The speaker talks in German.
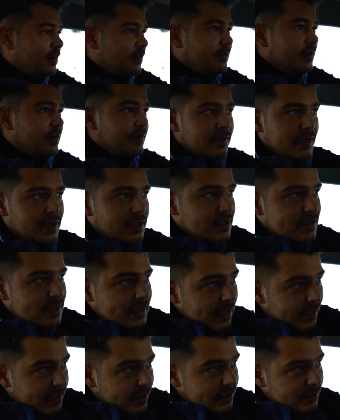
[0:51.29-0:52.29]
Wir fahren jetzt
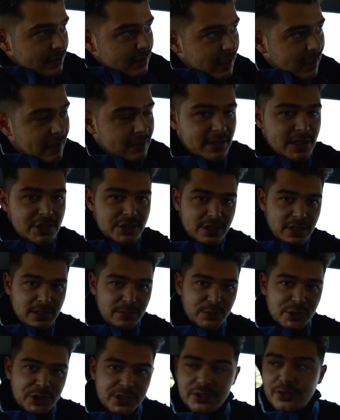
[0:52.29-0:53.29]
dahin. An der Stelle
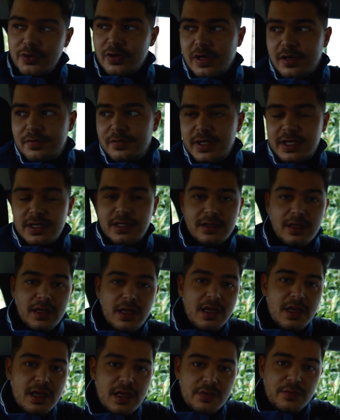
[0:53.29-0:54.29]
möchte ich noch erwähnen,
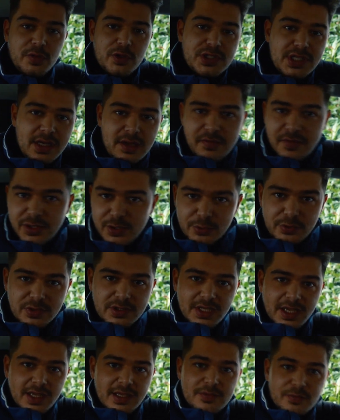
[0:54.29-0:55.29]
ich wollte ja ein Video
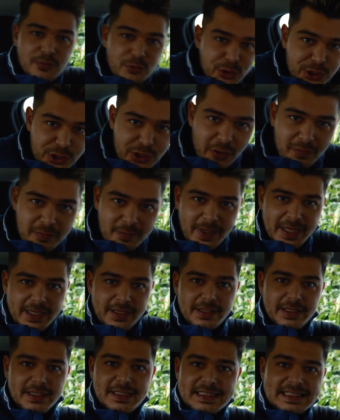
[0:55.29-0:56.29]
drehen, wo ich auf
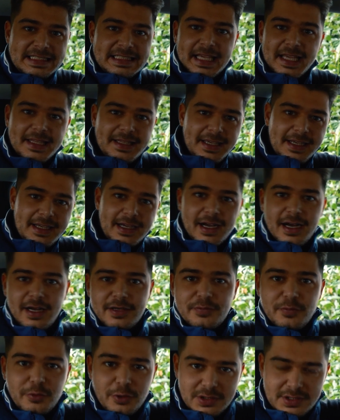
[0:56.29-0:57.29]
meine Kritiker
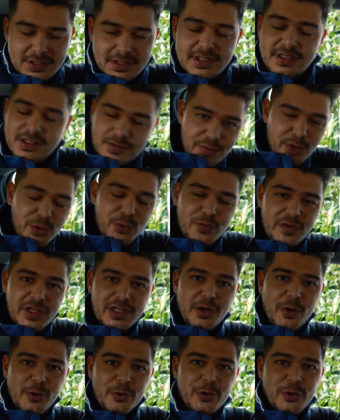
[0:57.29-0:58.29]
antworte. Dieses Video wird
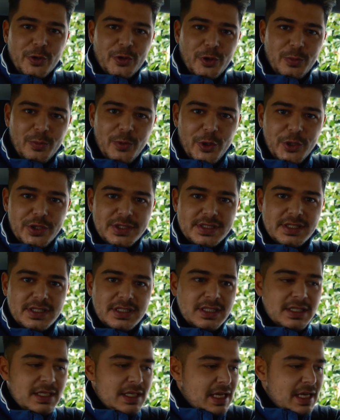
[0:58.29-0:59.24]
auch noch kommen, Leute.